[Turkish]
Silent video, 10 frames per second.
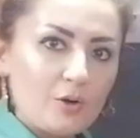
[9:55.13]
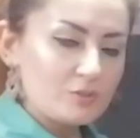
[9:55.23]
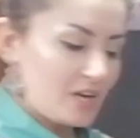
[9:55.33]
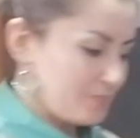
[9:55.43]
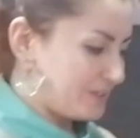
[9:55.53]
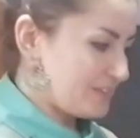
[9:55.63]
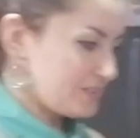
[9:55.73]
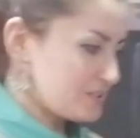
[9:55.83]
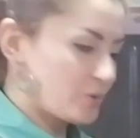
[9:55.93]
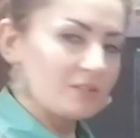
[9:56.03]
Özkan
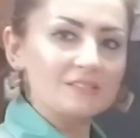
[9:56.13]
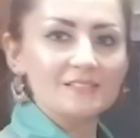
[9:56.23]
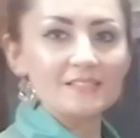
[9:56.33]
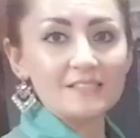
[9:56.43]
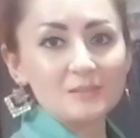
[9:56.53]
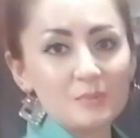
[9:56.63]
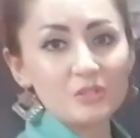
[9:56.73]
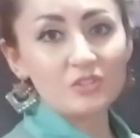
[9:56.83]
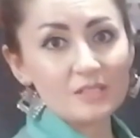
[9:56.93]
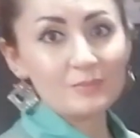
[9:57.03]
Bey'den sonra ızgaranın
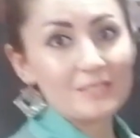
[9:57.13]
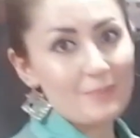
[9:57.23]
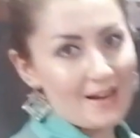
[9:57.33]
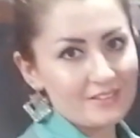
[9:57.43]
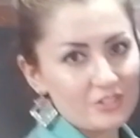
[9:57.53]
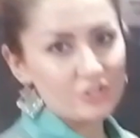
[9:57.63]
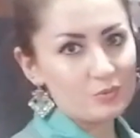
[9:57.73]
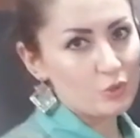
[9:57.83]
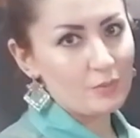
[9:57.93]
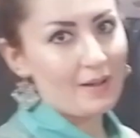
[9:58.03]
başına tabii ki ben
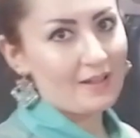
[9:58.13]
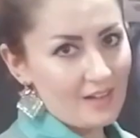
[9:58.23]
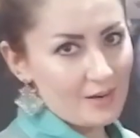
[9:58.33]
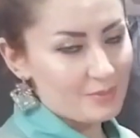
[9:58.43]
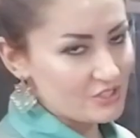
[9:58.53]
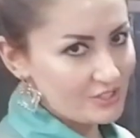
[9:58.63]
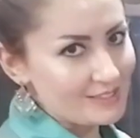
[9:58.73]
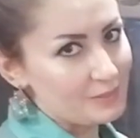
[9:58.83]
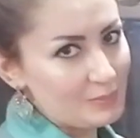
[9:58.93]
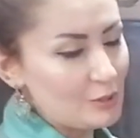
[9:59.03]
geçtim. Çünkü ben daha
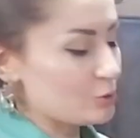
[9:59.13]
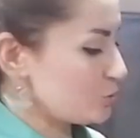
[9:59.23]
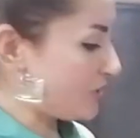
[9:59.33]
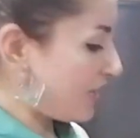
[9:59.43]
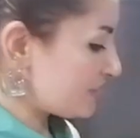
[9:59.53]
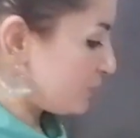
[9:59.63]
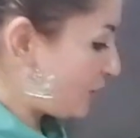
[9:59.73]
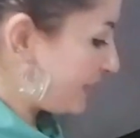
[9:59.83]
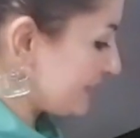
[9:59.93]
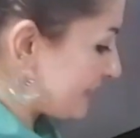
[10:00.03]
becerikliyim biliyorsunuz artık
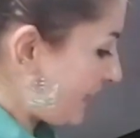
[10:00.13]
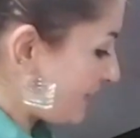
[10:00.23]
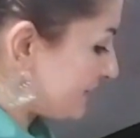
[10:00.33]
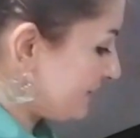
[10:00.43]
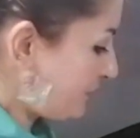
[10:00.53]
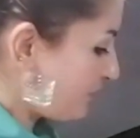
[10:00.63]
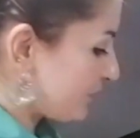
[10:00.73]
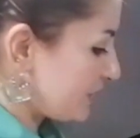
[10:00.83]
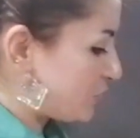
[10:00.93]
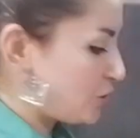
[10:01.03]
bu kanıtlandı.
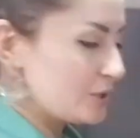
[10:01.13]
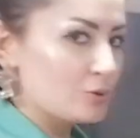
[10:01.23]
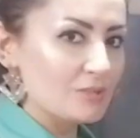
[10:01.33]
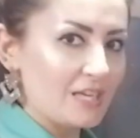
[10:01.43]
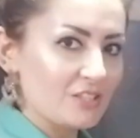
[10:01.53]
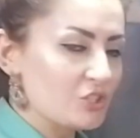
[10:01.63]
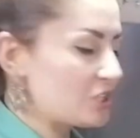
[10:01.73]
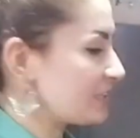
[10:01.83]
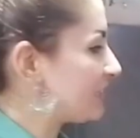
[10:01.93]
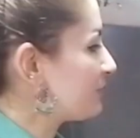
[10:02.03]
Şöyle güzel
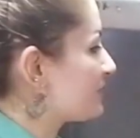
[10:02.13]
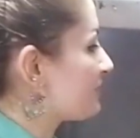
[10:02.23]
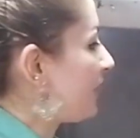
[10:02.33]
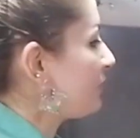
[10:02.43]
yeşilliklerimiz